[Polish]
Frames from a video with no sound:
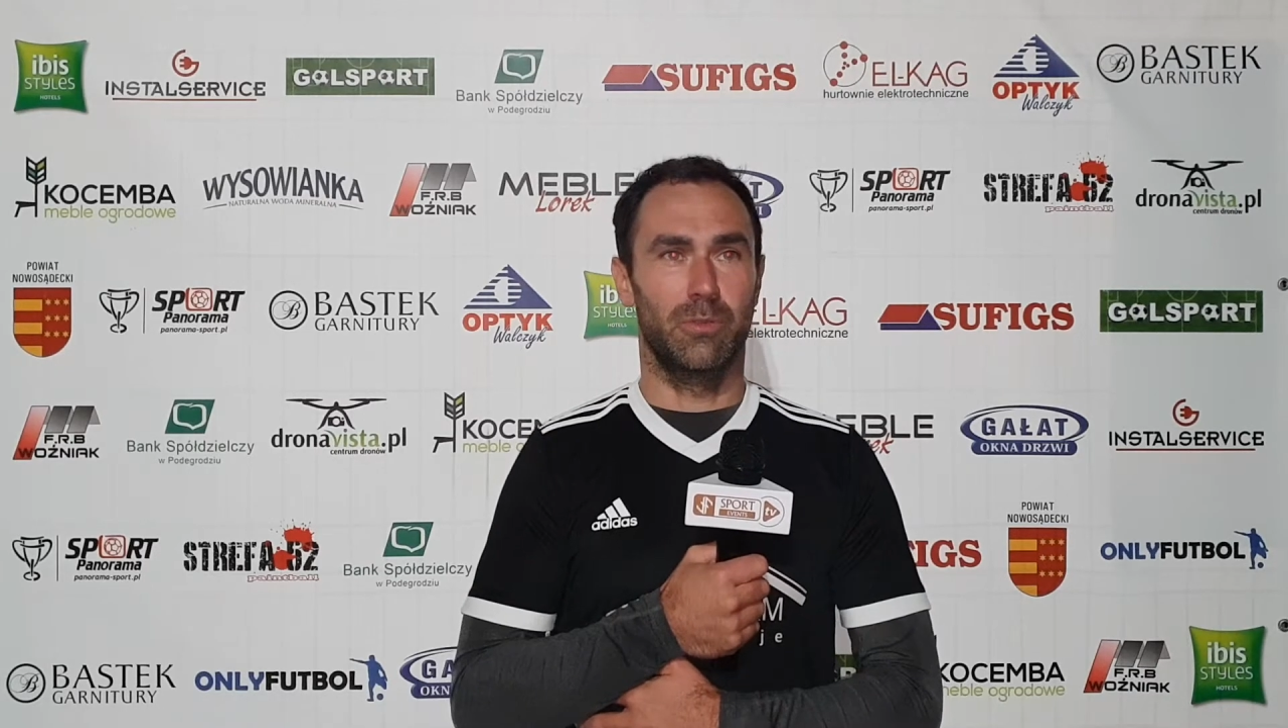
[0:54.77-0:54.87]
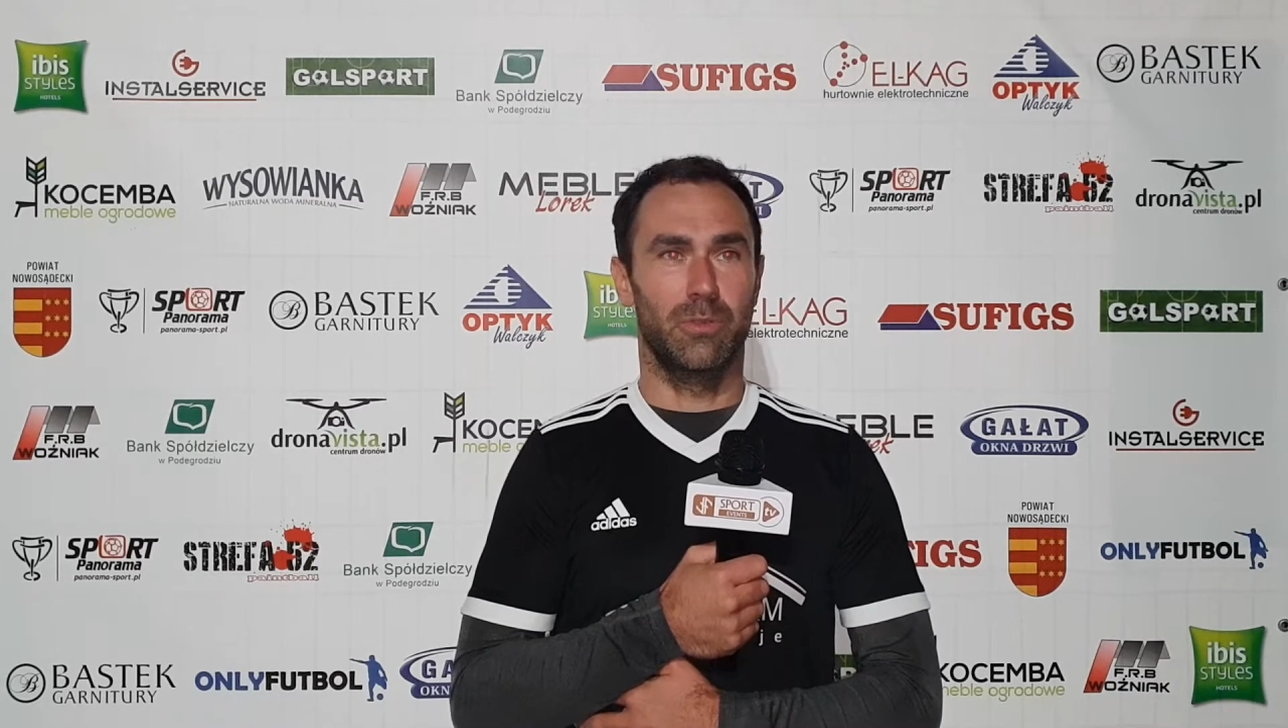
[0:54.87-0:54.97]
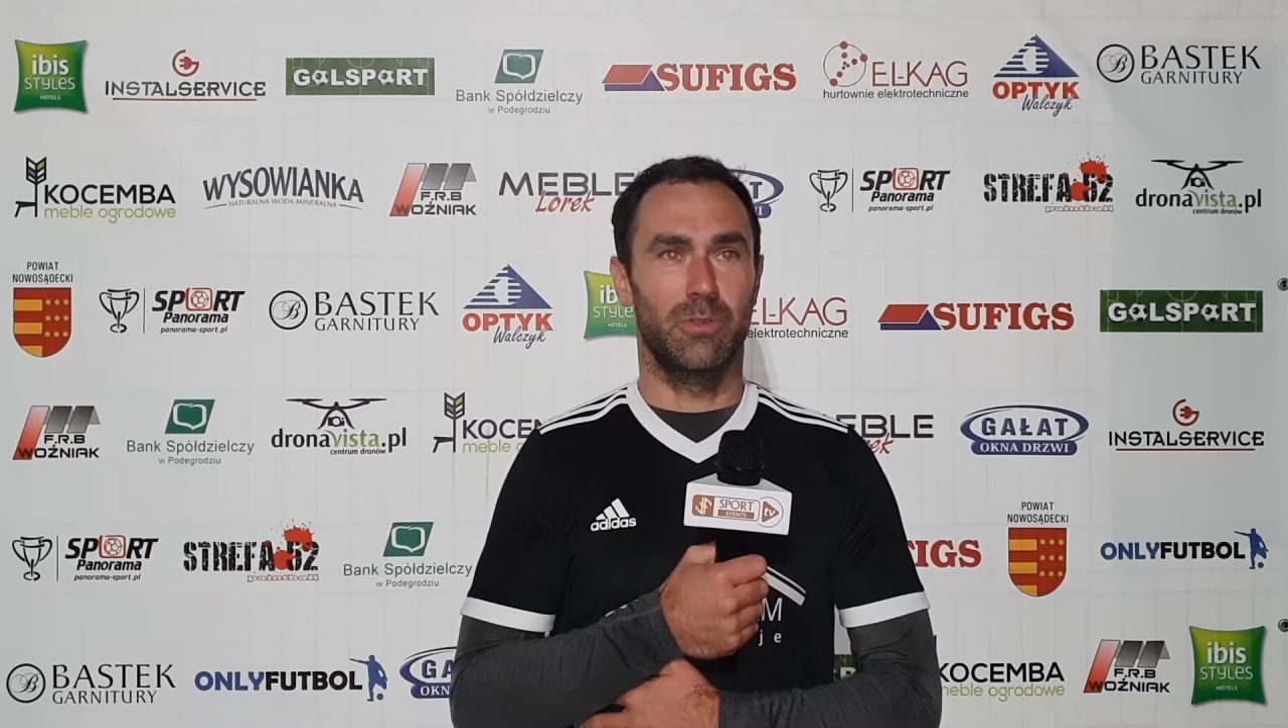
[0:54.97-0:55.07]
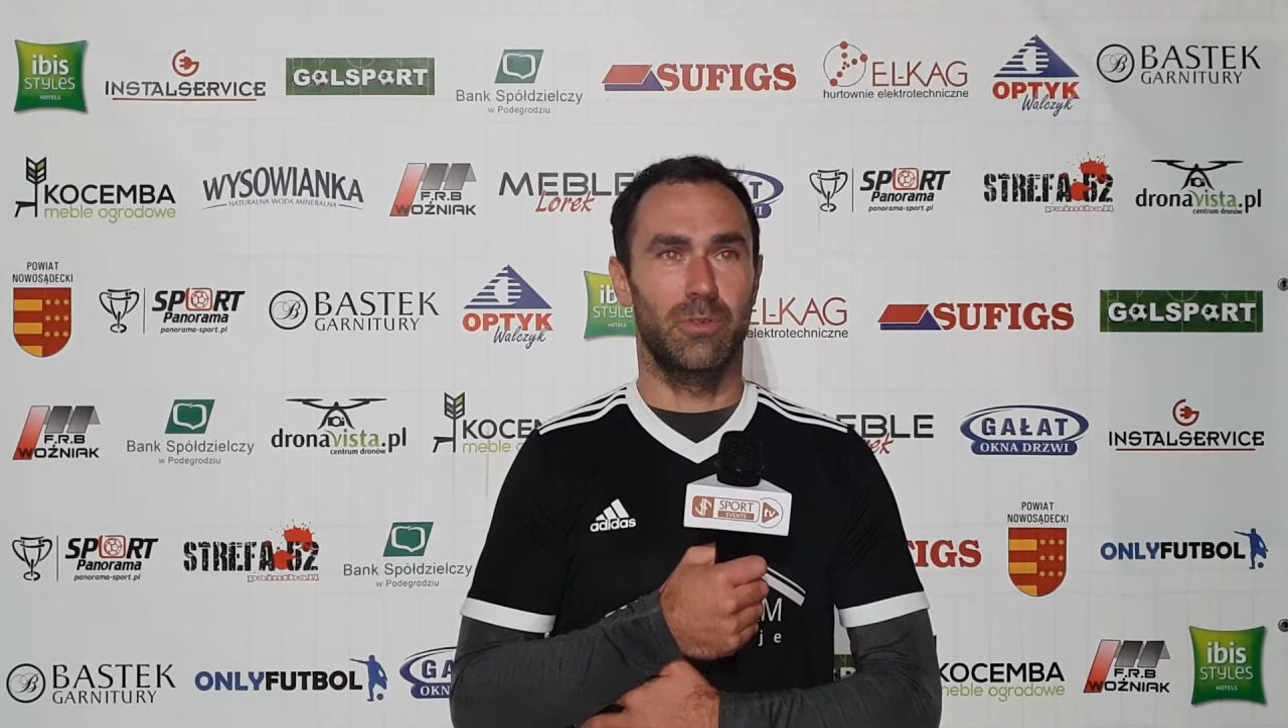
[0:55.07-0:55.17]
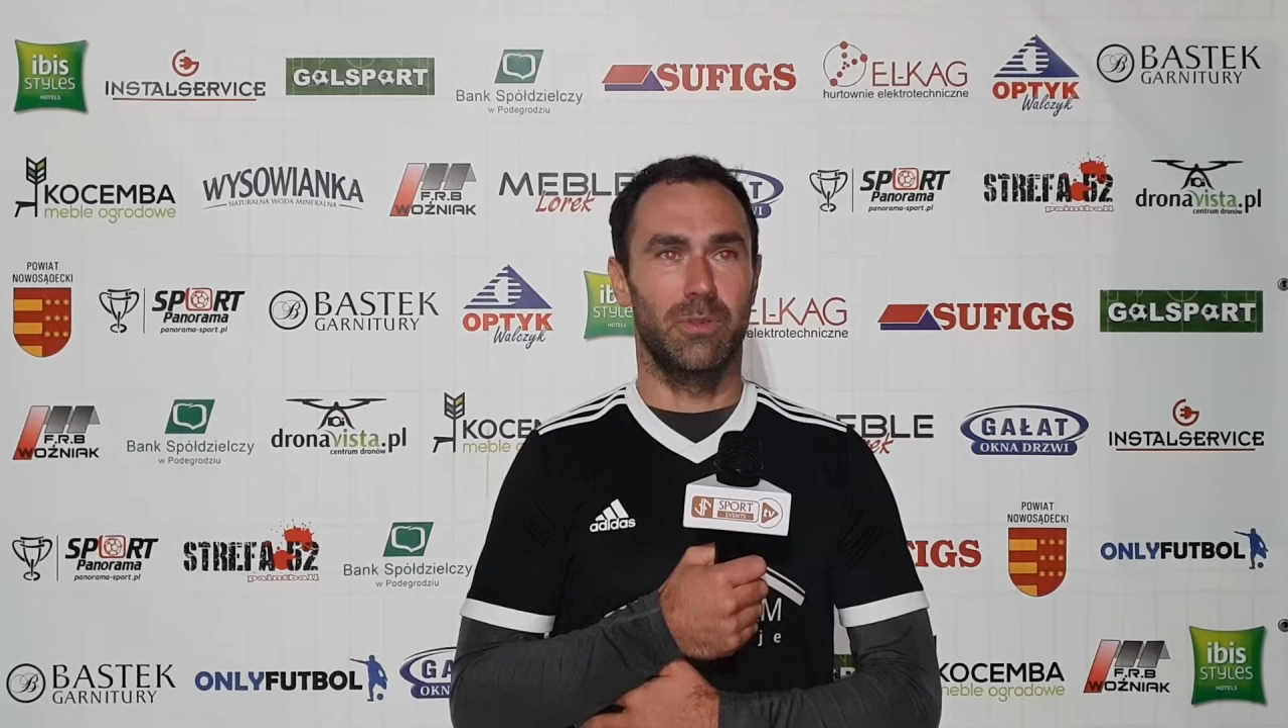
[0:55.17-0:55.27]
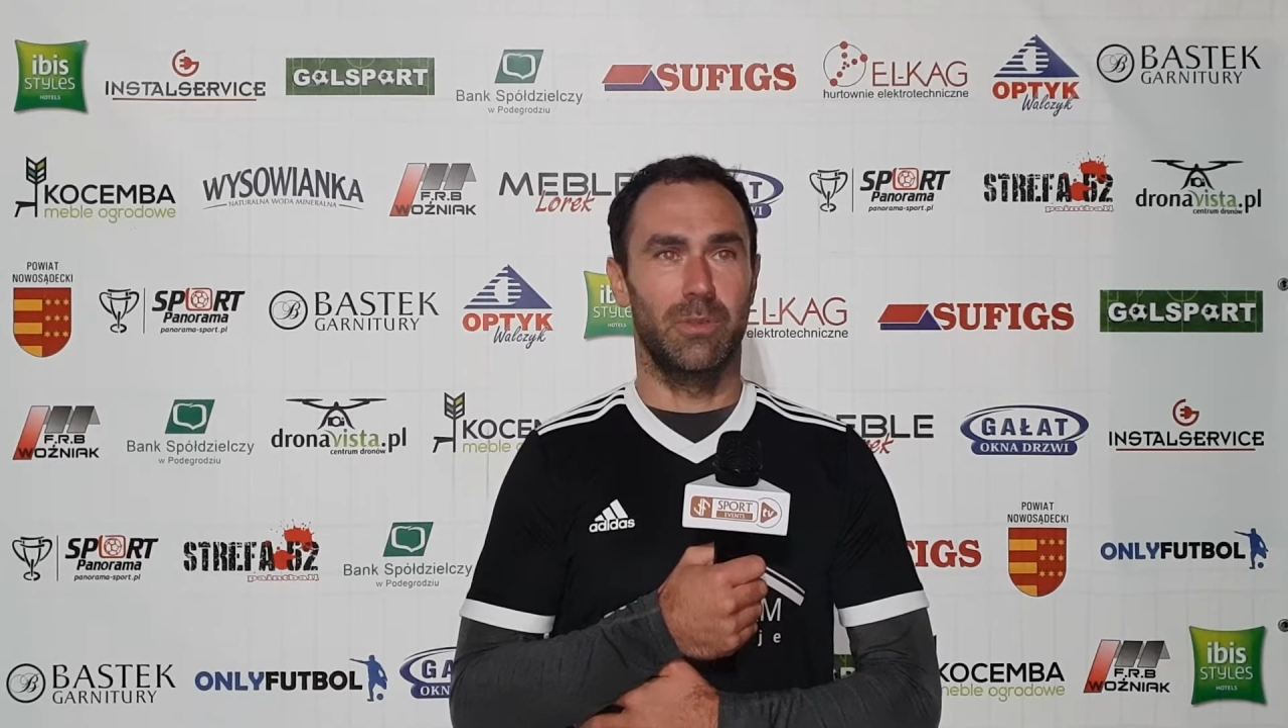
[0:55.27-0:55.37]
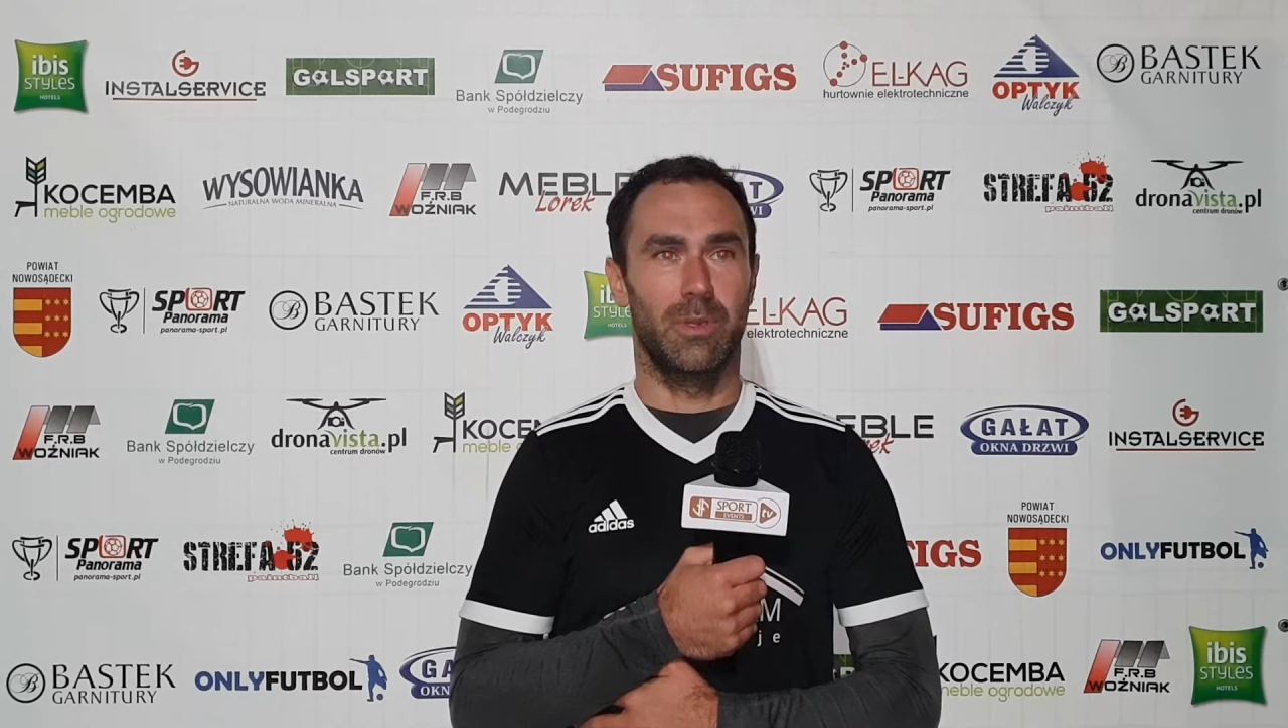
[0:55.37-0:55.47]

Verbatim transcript: ktoś ktoś e,